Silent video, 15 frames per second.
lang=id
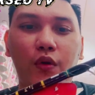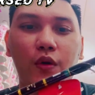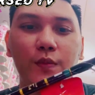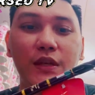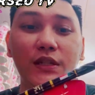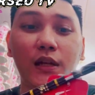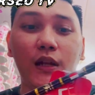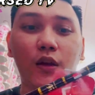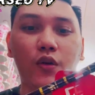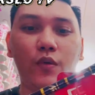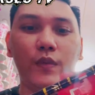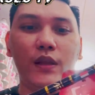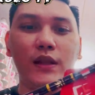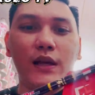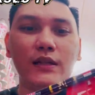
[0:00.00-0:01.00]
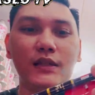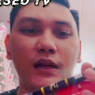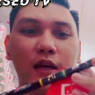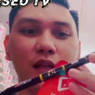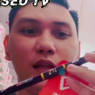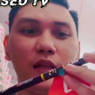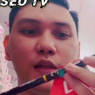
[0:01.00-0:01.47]
bisa
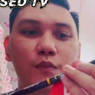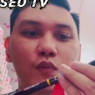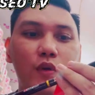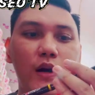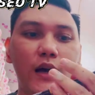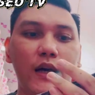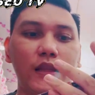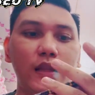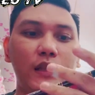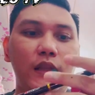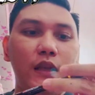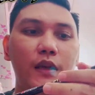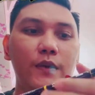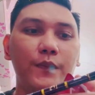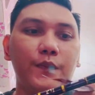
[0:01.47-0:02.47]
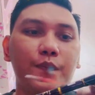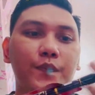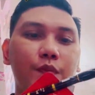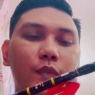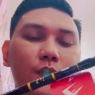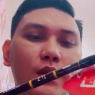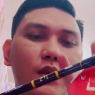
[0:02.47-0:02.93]
rekomendasikan ini buat ini
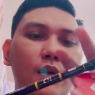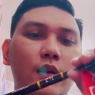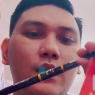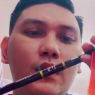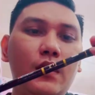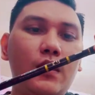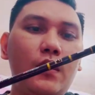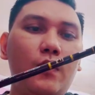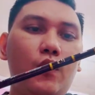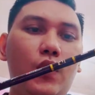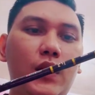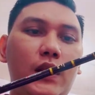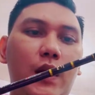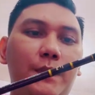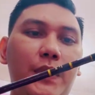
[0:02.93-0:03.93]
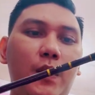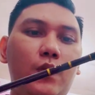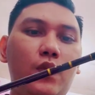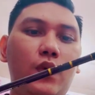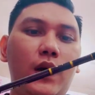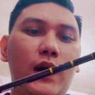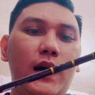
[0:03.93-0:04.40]
buat apa
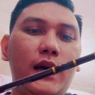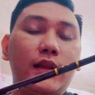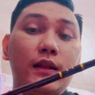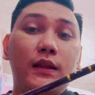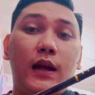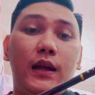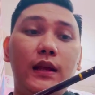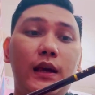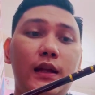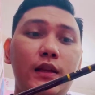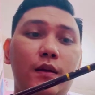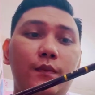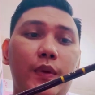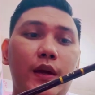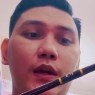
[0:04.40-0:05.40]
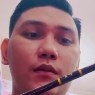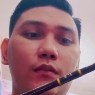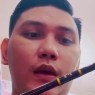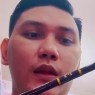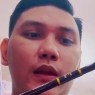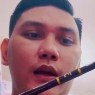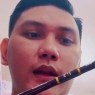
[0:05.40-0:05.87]
buat kalian yang pengen
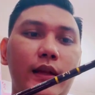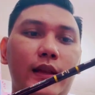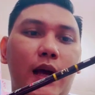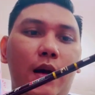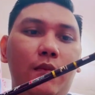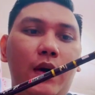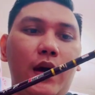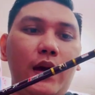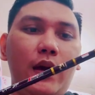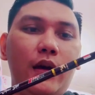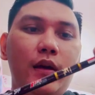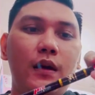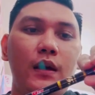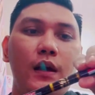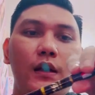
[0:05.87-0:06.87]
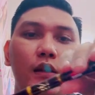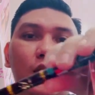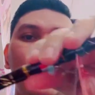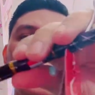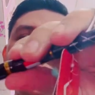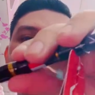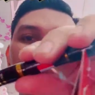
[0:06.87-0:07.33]
main Galatama ya
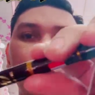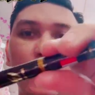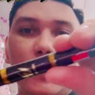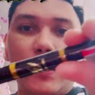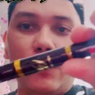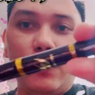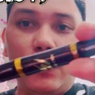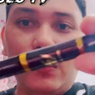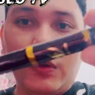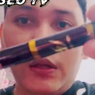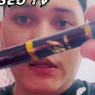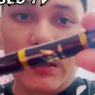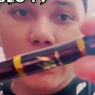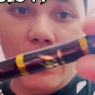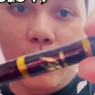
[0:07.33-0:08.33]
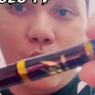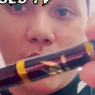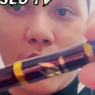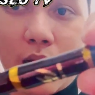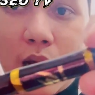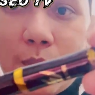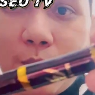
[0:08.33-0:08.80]
terus uh, untuk ininya
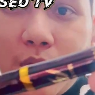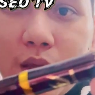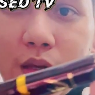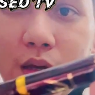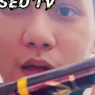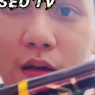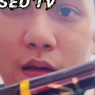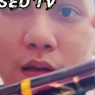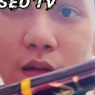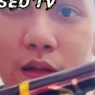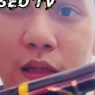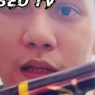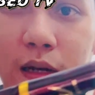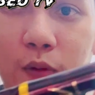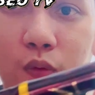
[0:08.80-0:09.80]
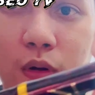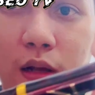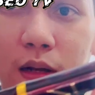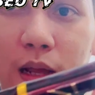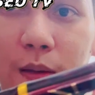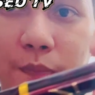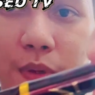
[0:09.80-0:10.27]
kurang rapi ya ini kurang
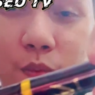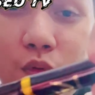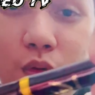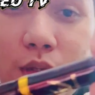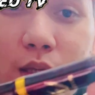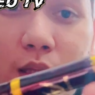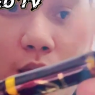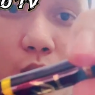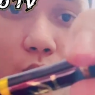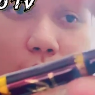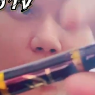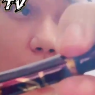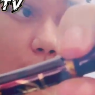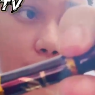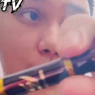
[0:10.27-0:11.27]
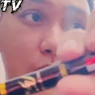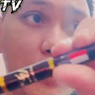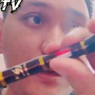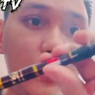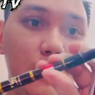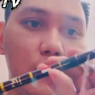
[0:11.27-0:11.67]
rapi menurut saya ini kurang rapi